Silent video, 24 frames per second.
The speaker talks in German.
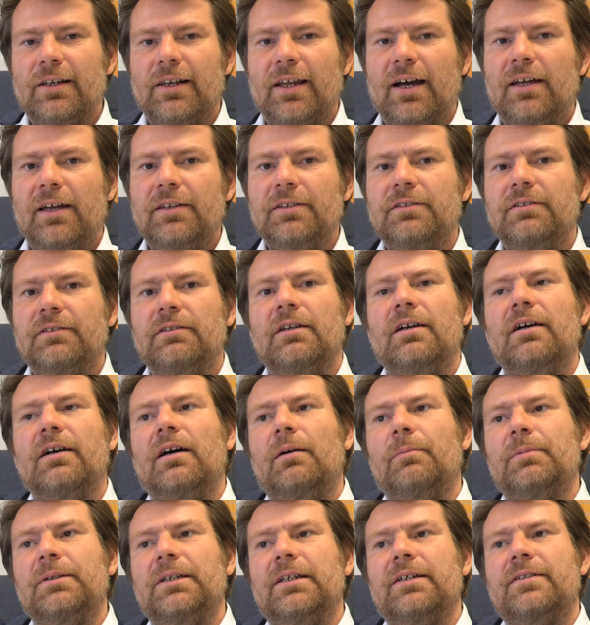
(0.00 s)
ladet ihr
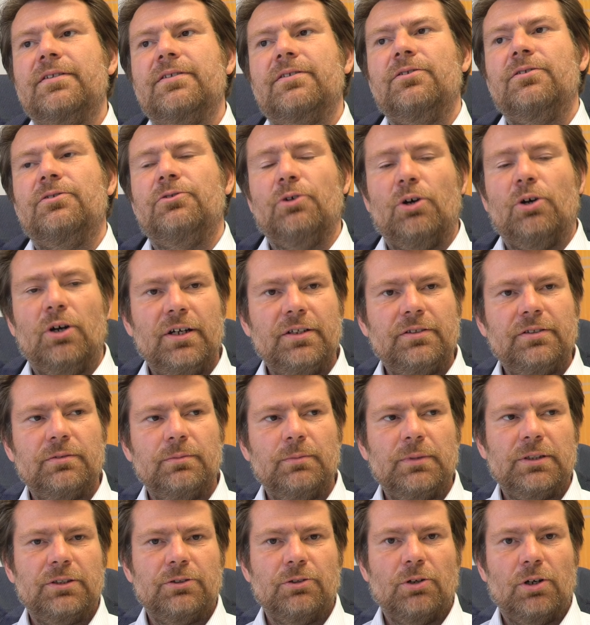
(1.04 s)
ab jetzt dort
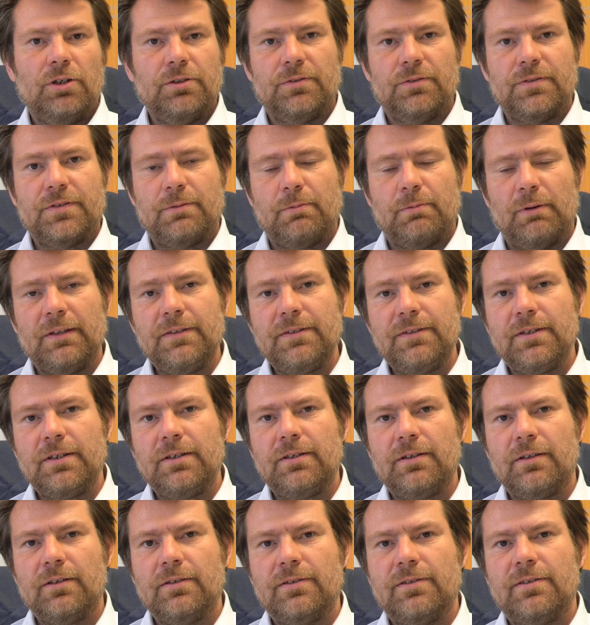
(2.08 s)
mit
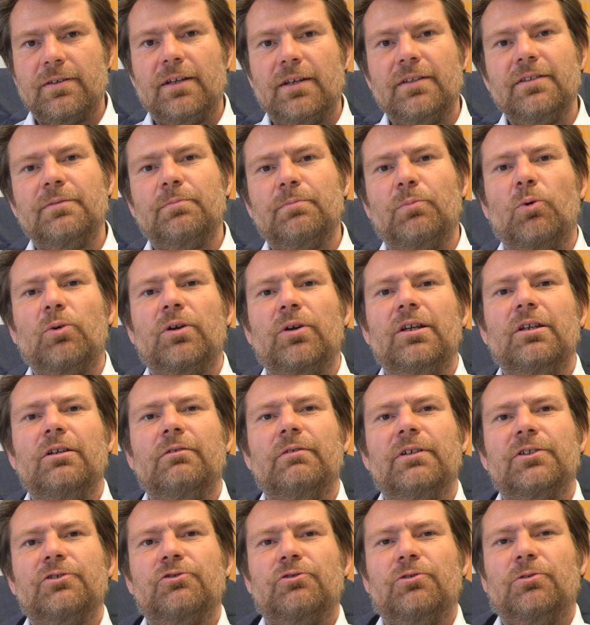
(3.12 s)
29 Cent pro
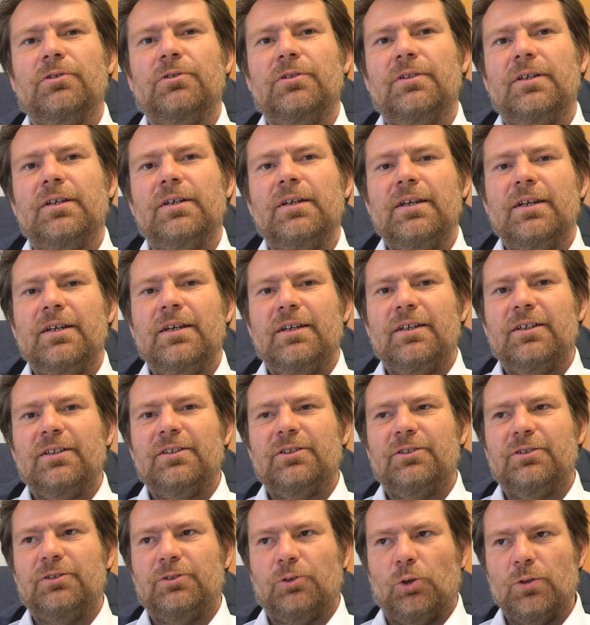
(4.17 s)
Kilowattstunde
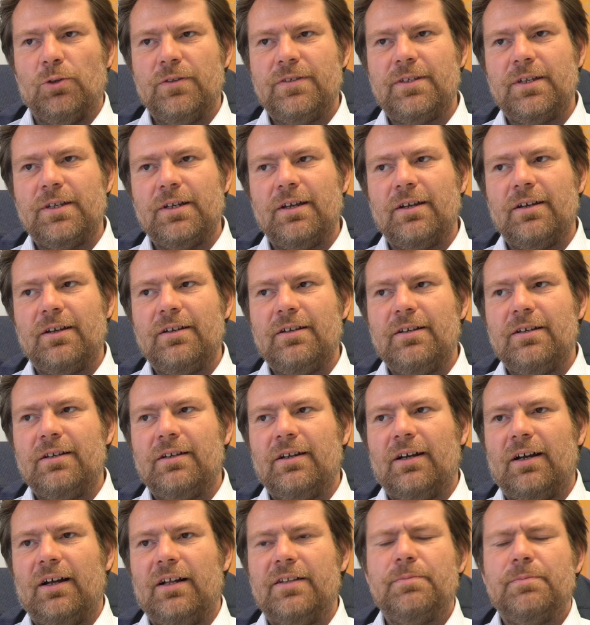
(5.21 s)
günstiger
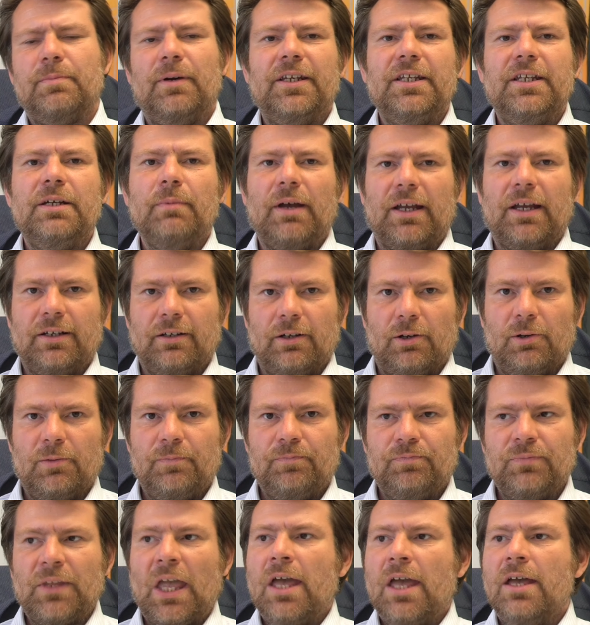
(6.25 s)
als bei der Maingau.
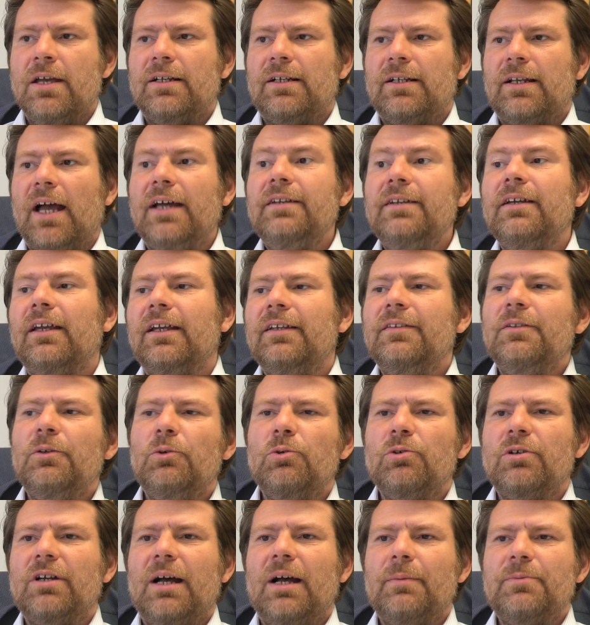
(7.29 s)
Kleine
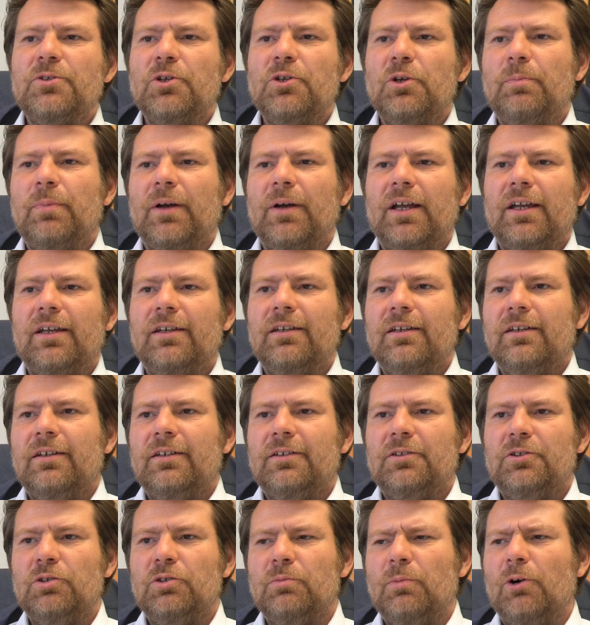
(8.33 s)
Änderungen gab es noch bei
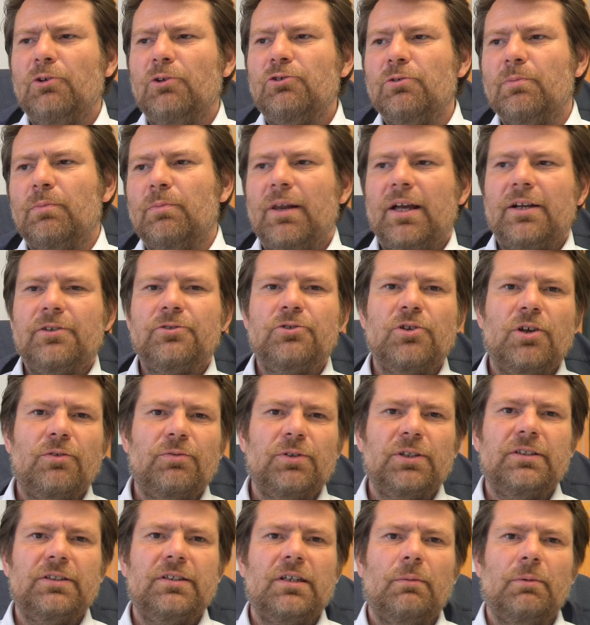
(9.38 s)
New und Plug
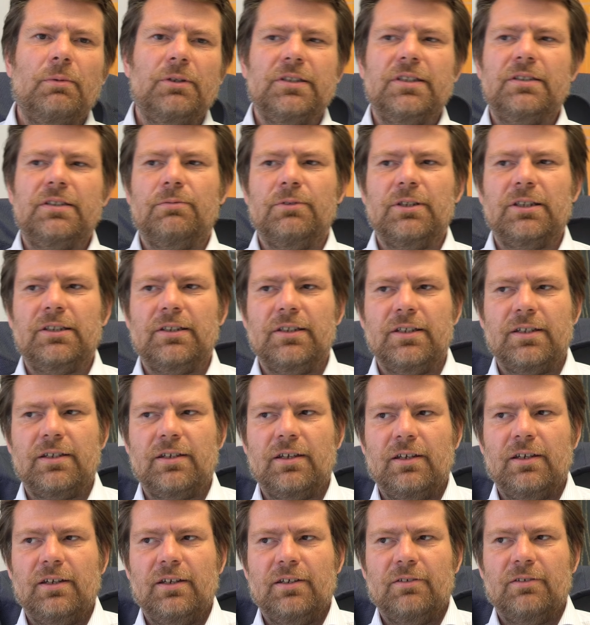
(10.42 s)
Surfing, die aber nicht wirklich
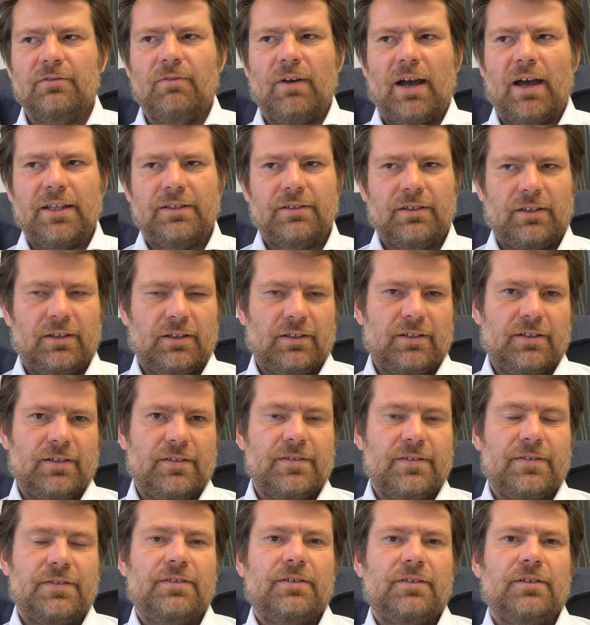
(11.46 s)
weiter
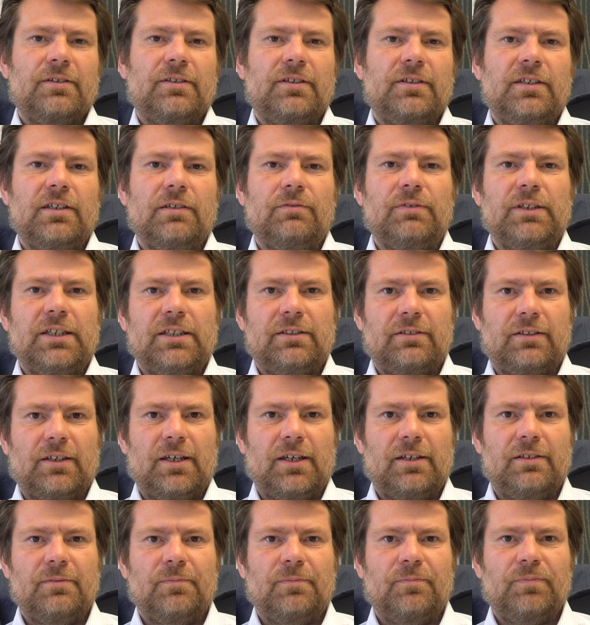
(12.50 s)
ins Gewicht
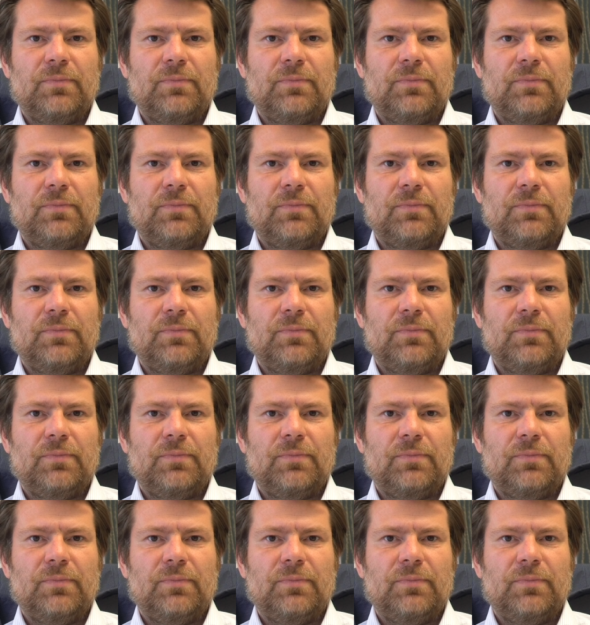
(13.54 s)
gehen.